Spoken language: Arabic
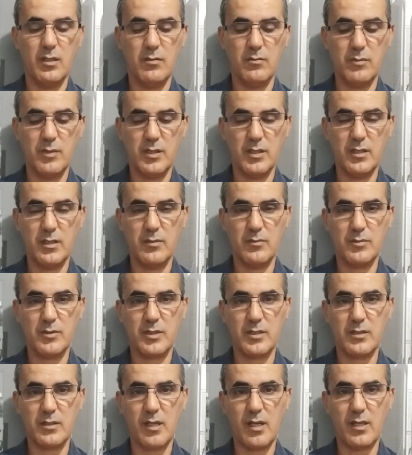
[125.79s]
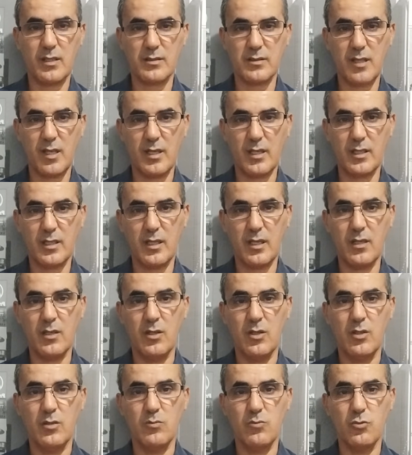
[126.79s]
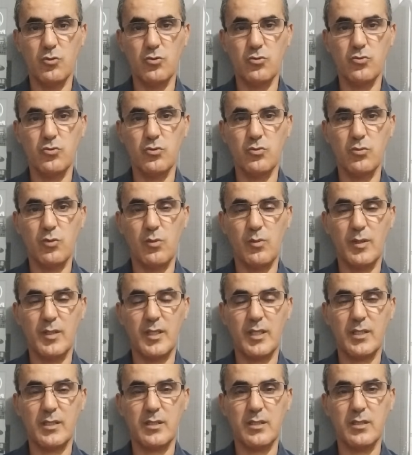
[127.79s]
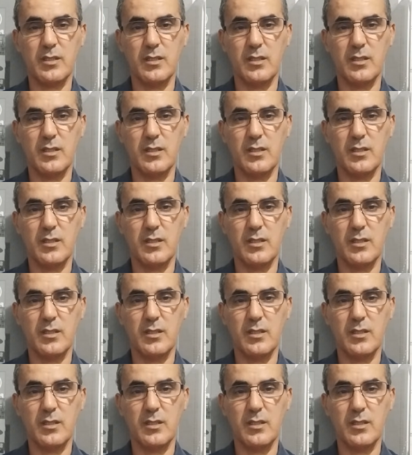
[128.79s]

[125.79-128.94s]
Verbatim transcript: من امتطاء الطائرة منذ مباراة